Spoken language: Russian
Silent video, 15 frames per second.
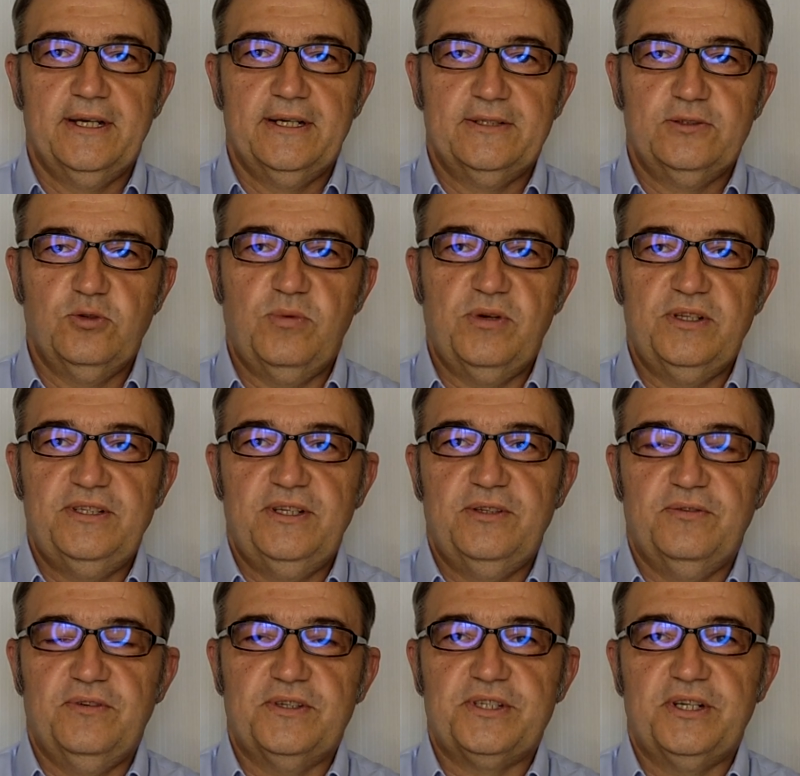Добрый
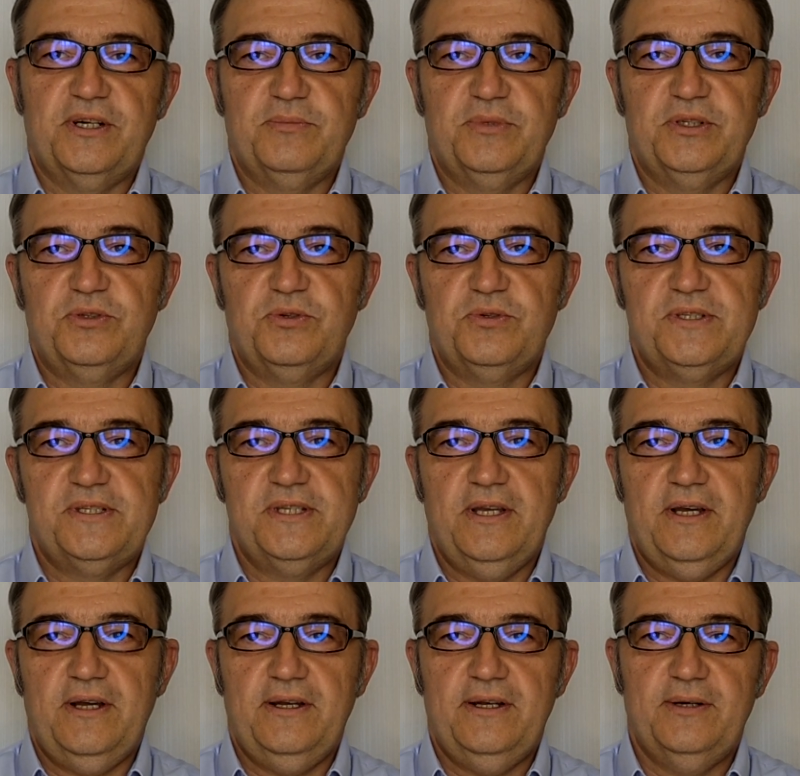день, уважаемые
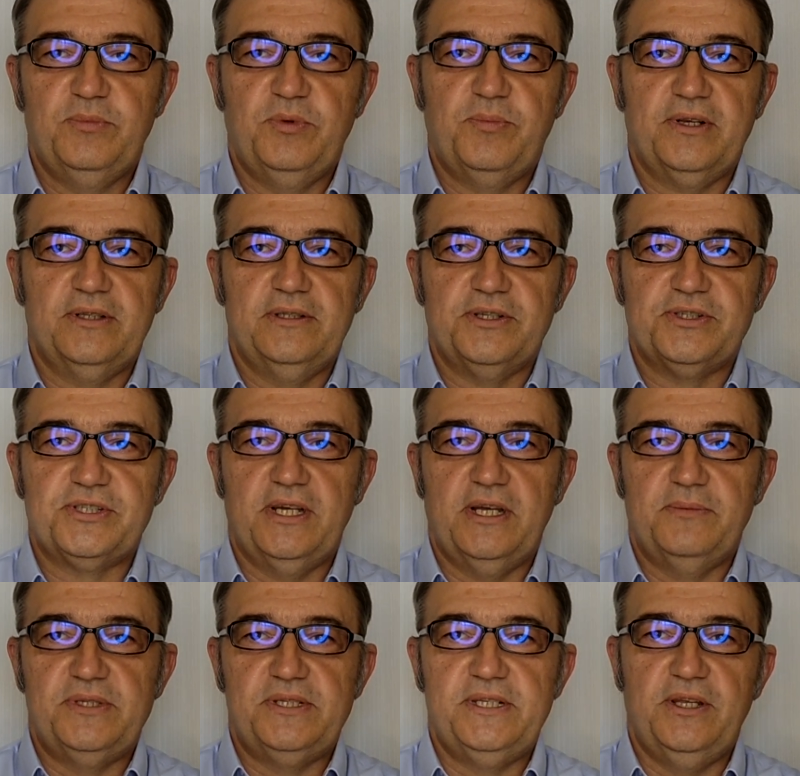друзья! Мы
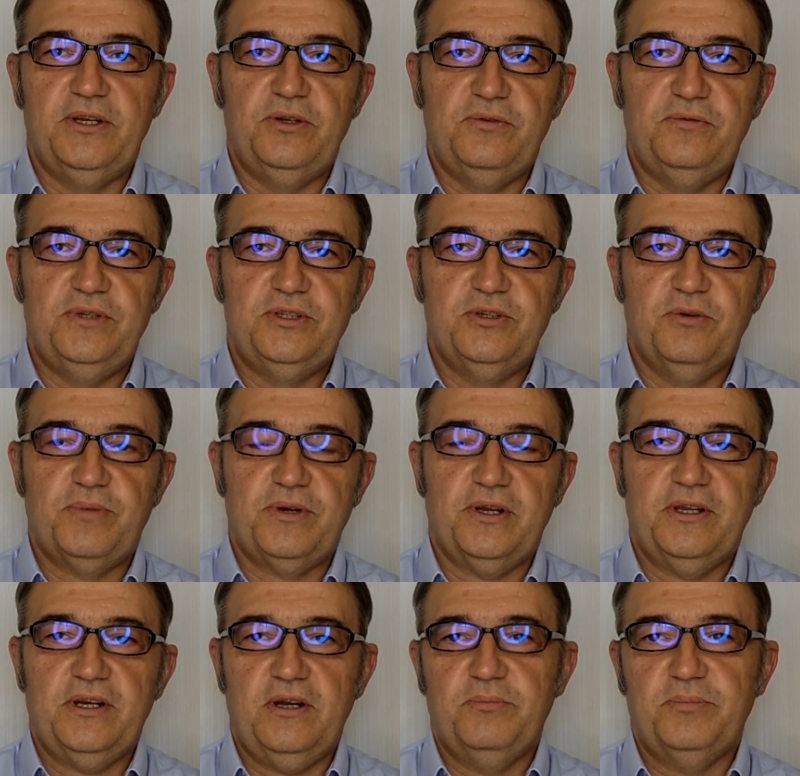продолжаем серию
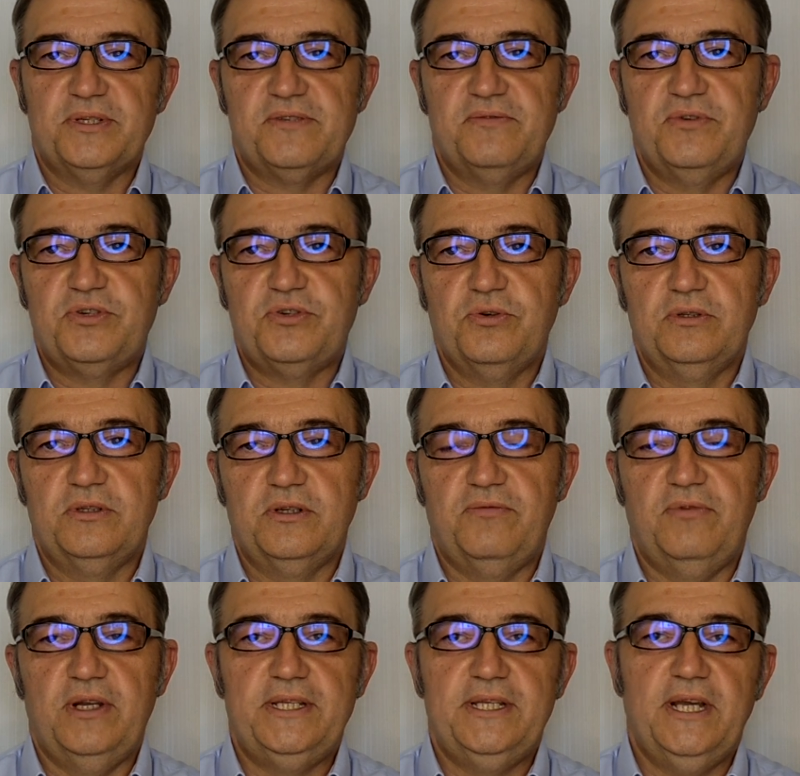видеопрограмм,
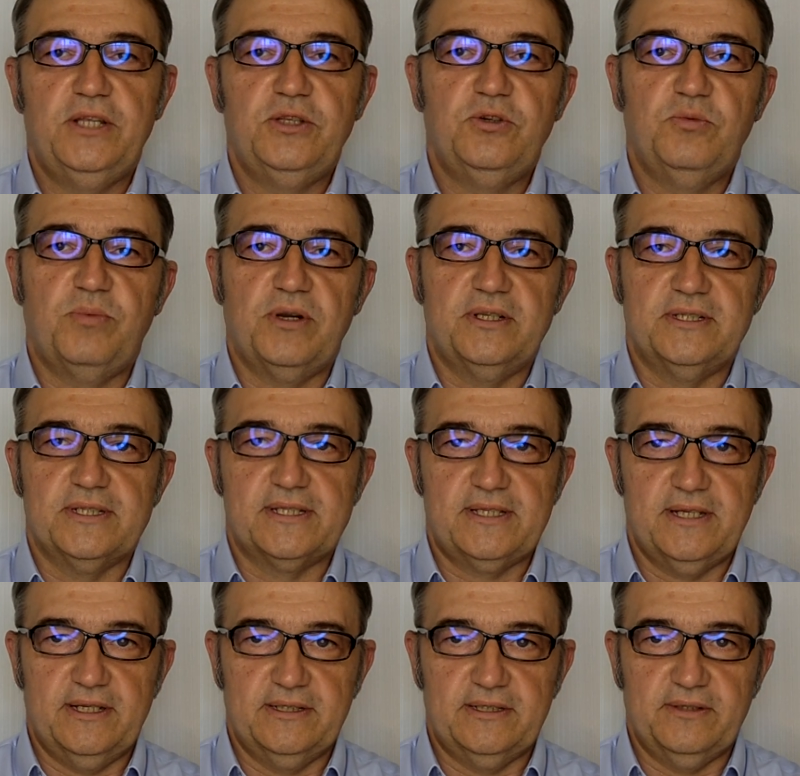посвященных влиянию
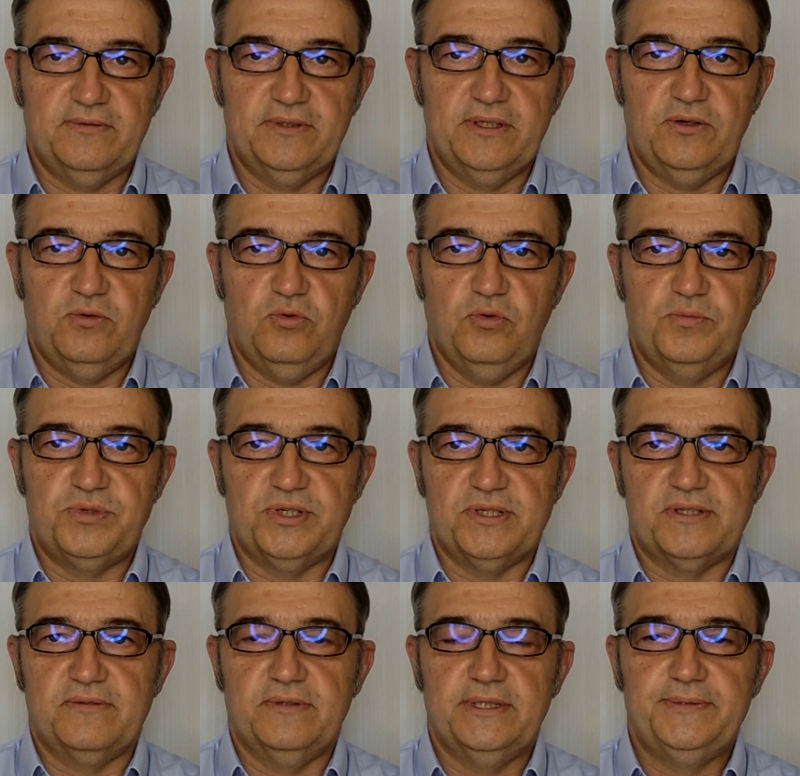протестантов на
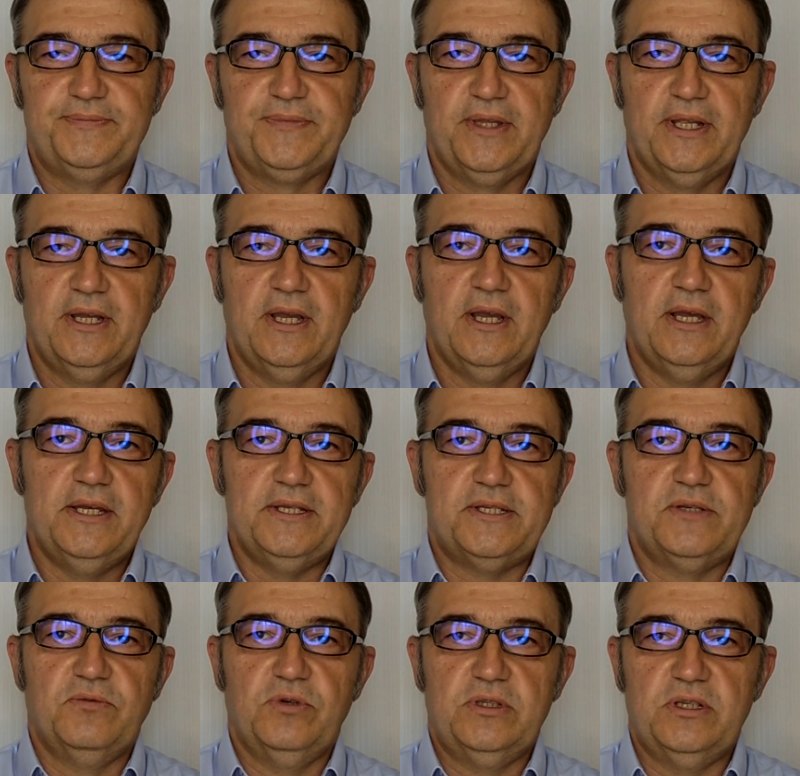общество. И
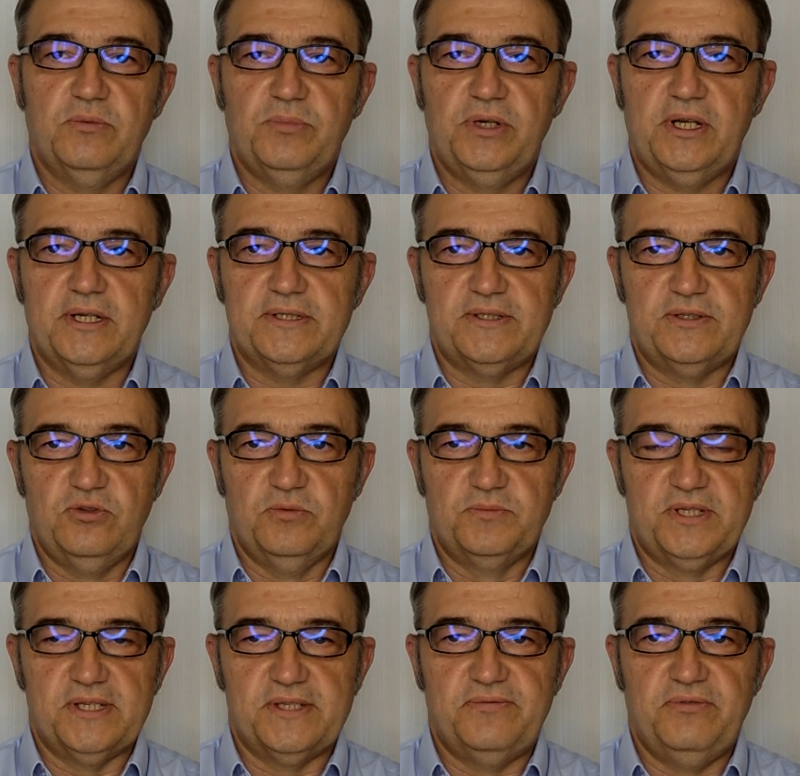сегодня мы
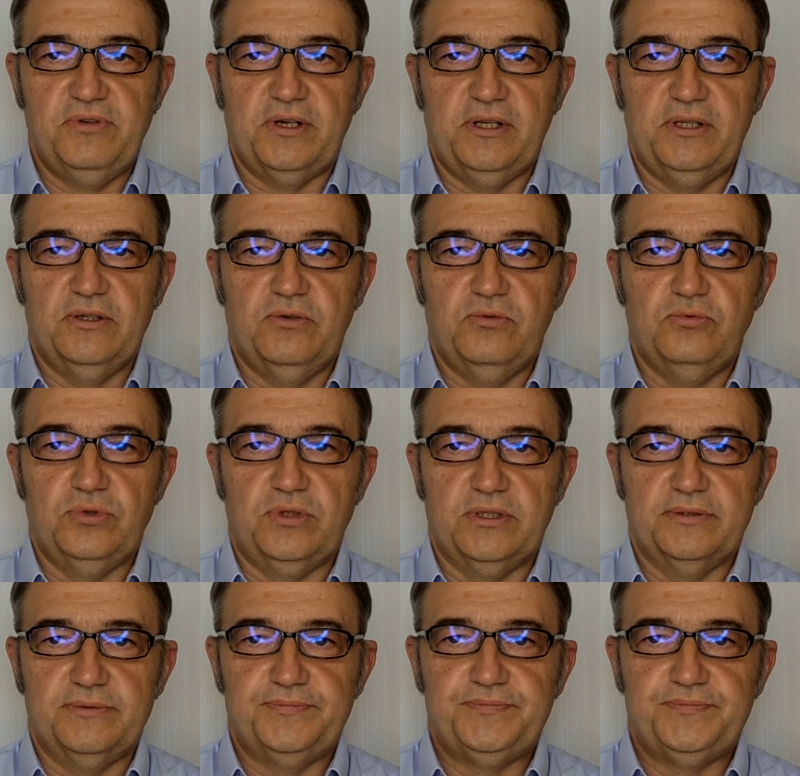коснемся сферы науки.